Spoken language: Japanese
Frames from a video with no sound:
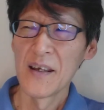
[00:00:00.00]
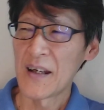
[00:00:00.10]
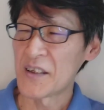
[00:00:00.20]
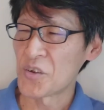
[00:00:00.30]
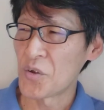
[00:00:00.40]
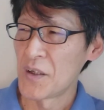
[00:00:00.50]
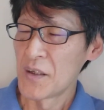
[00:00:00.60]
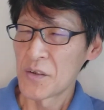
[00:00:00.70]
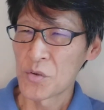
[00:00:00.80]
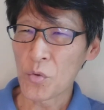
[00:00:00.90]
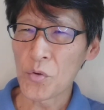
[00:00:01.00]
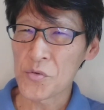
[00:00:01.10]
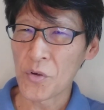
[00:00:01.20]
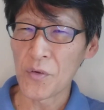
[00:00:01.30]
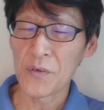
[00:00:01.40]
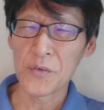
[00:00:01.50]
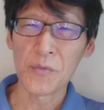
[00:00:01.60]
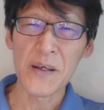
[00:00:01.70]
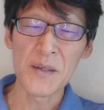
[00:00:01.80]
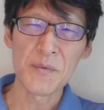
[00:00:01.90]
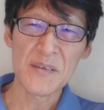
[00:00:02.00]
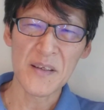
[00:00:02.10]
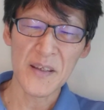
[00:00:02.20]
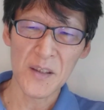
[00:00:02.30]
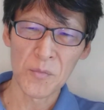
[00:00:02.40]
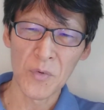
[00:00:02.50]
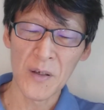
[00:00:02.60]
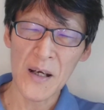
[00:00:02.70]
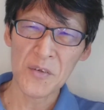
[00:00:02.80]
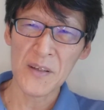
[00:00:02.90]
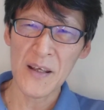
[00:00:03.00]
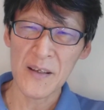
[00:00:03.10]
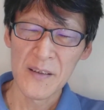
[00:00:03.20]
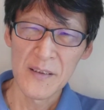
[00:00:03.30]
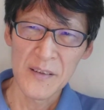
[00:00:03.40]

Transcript: あの、どこぞとは言いませんけども、あるね、